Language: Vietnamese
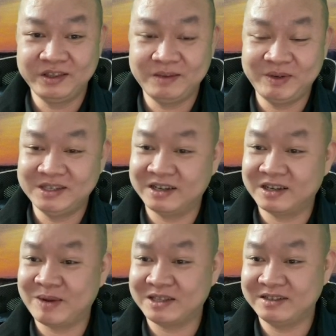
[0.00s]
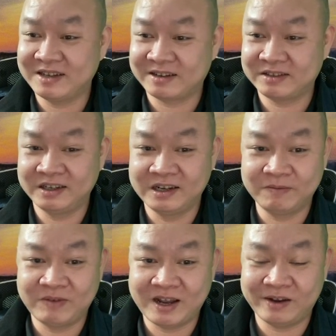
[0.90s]
Thế bây giờ các bác thử đặt trường
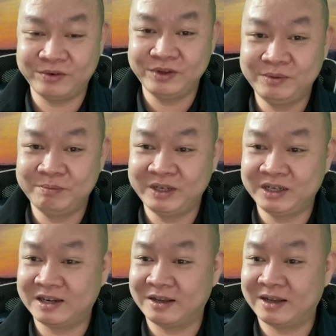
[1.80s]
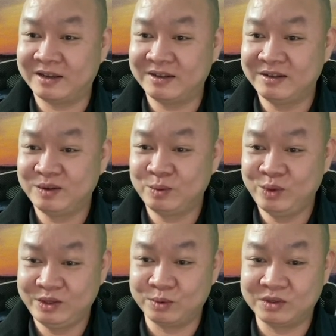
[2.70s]
hợp vào mình là
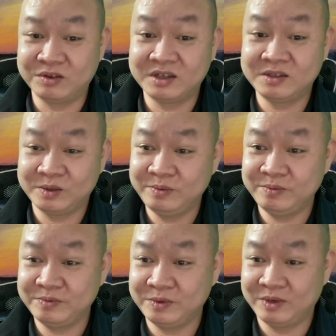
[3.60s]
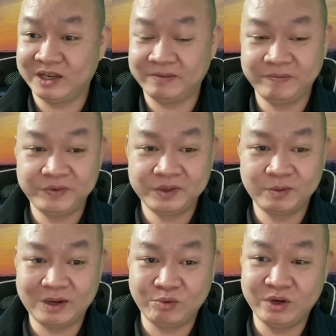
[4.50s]
nguyên Thủ tướng Tấn Dũng, đúng không ạ?
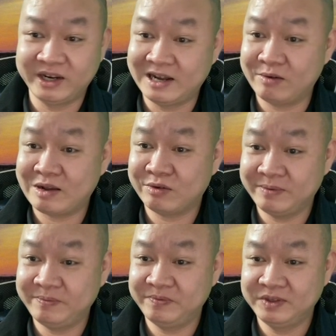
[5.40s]
Cũng là nguyên lãnh đạo cao cấp.